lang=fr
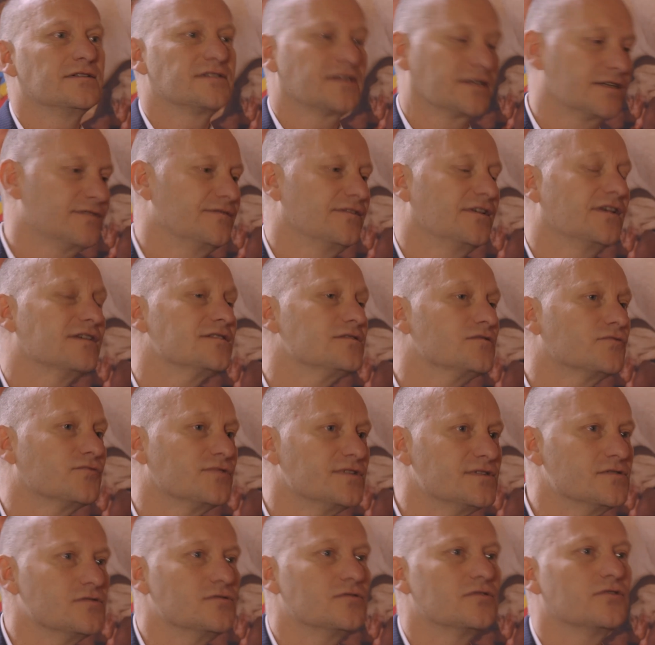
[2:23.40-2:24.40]
certifications
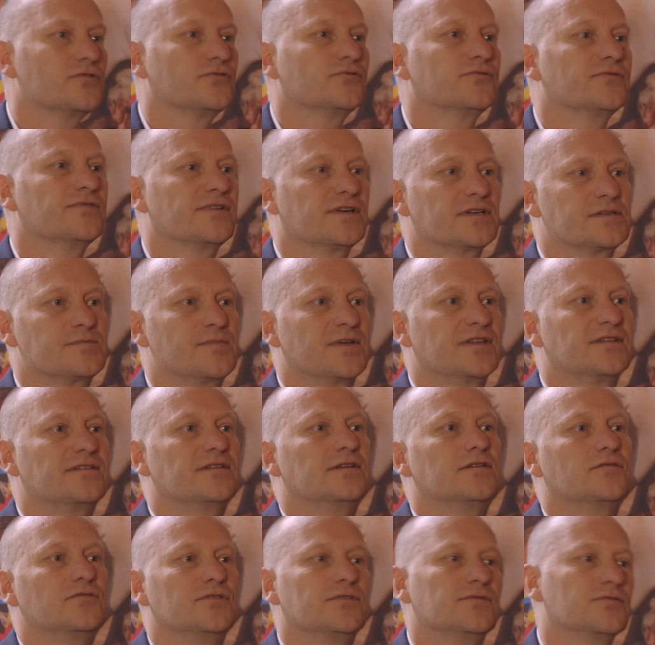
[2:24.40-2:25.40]
ISO que l'on doit
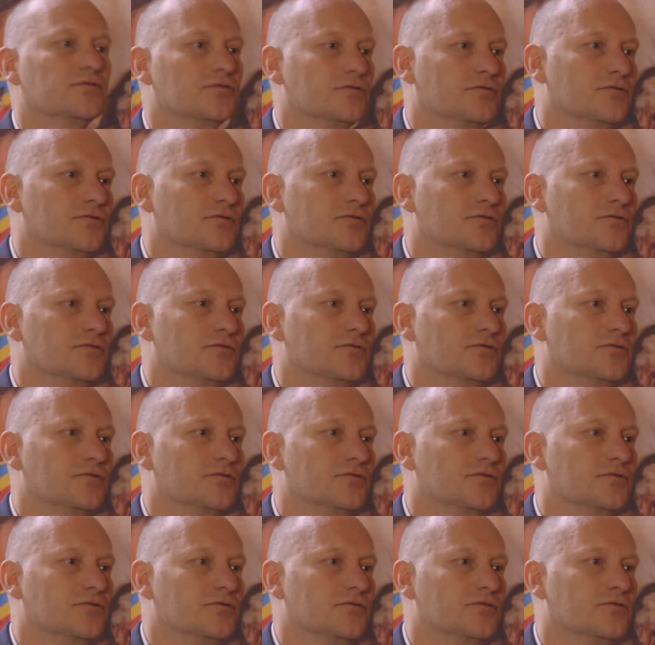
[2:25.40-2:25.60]
respecter au niveau